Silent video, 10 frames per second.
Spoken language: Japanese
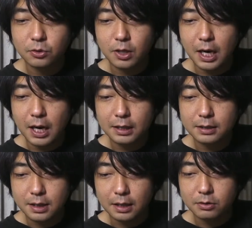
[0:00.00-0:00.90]
とがあっ
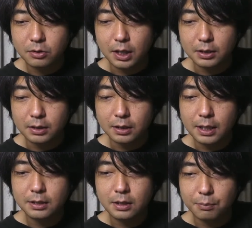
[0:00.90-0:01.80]
たとかって
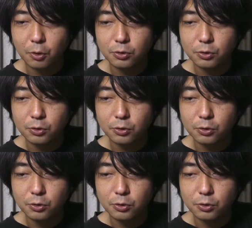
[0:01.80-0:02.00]
なっても、